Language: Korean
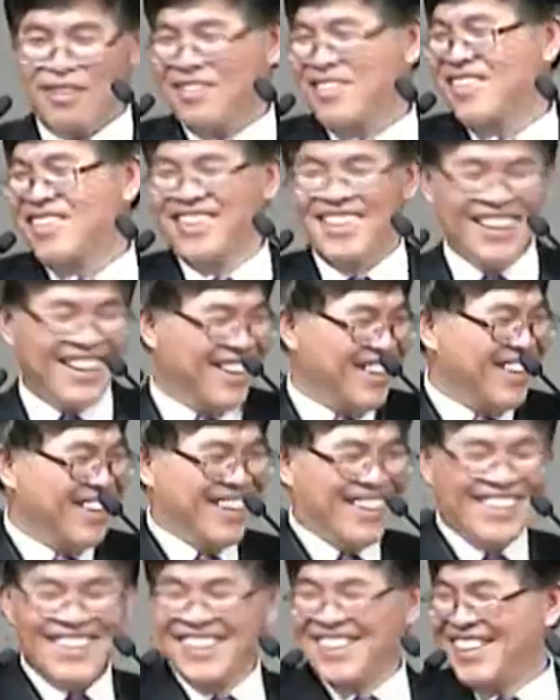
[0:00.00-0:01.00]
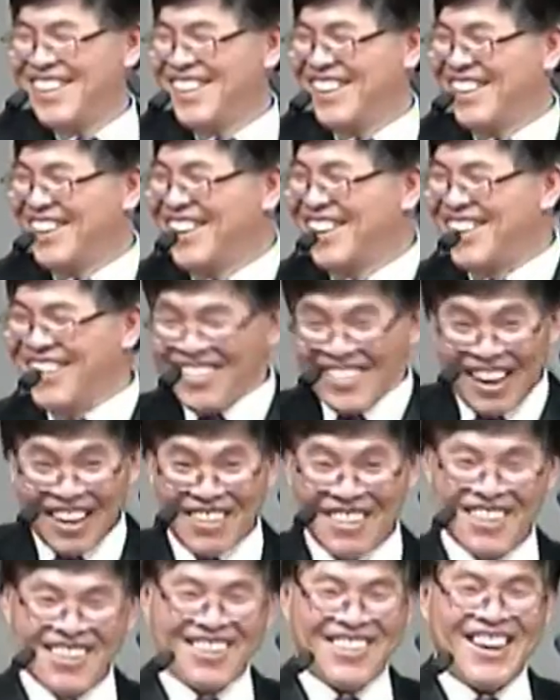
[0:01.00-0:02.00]
나 그
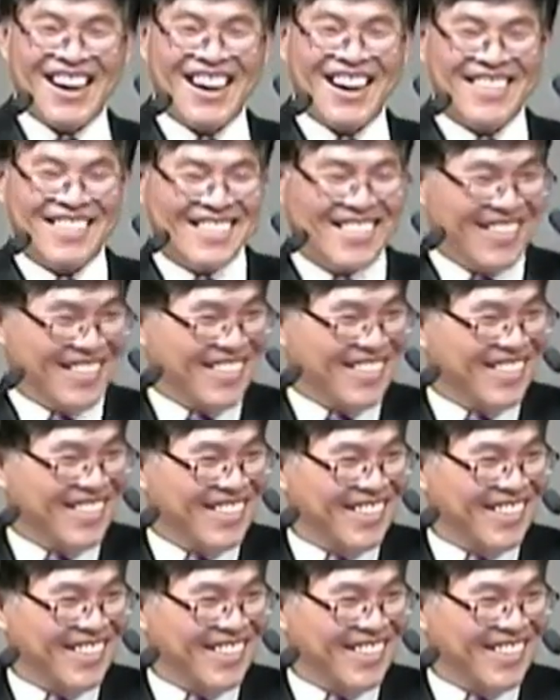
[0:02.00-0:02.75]
혼자 놀아야지.